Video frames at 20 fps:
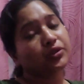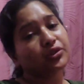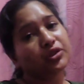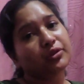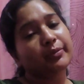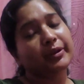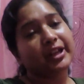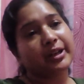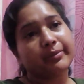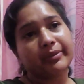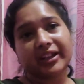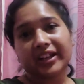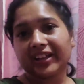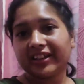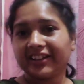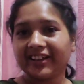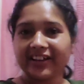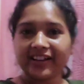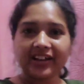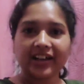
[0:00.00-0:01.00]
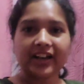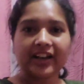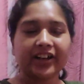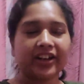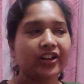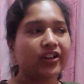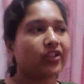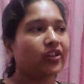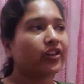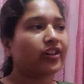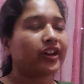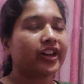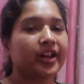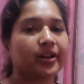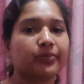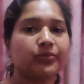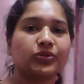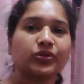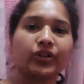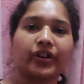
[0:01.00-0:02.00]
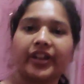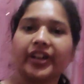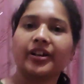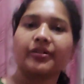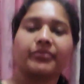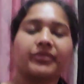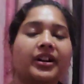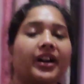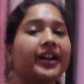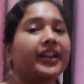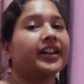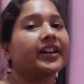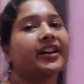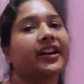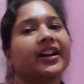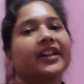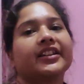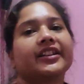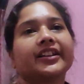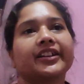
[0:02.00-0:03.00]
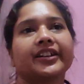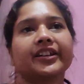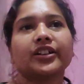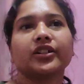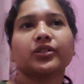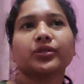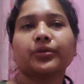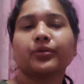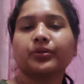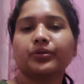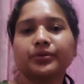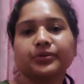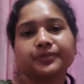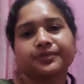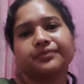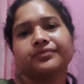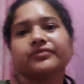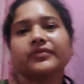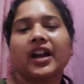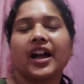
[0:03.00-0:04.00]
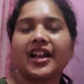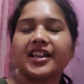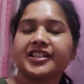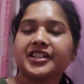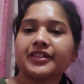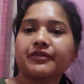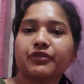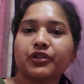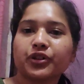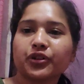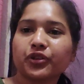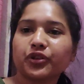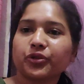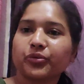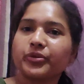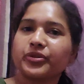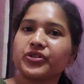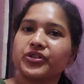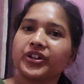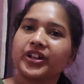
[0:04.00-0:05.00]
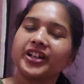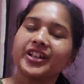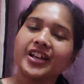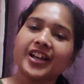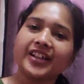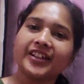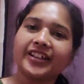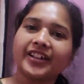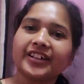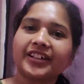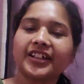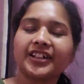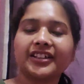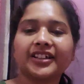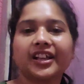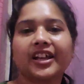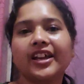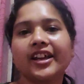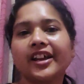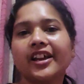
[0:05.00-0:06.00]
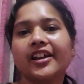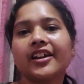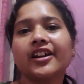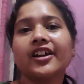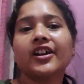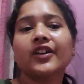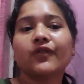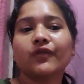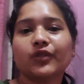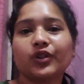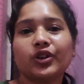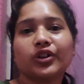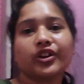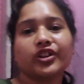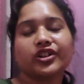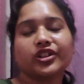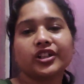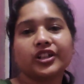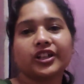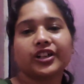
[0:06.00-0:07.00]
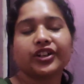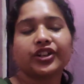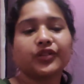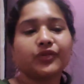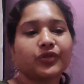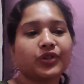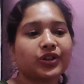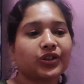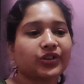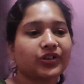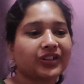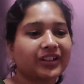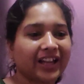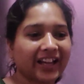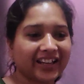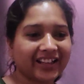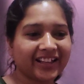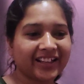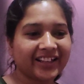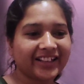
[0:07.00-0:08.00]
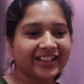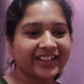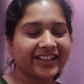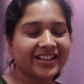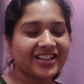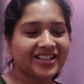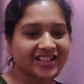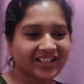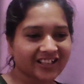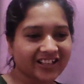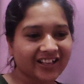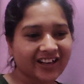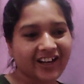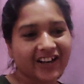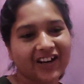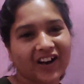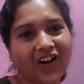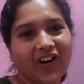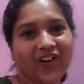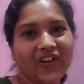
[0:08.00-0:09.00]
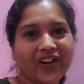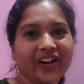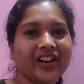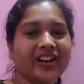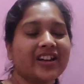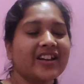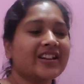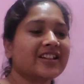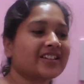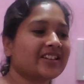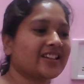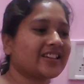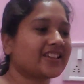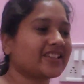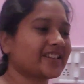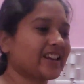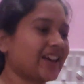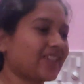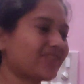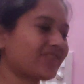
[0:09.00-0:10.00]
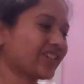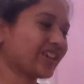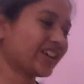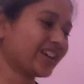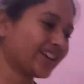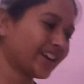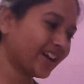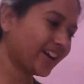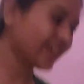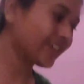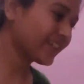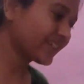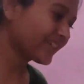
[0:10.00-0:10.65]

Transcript: दोस्तों मैंने बना लिया खाना और अब जो है ना हम खाना खाते हैं तो आज के ब्लॉग को भी जो है ना यही कर सकते हैं वीडियो अच्छी लगी तो वीडियो को लाइक करना शेयर करना और सब्सक्राइब करना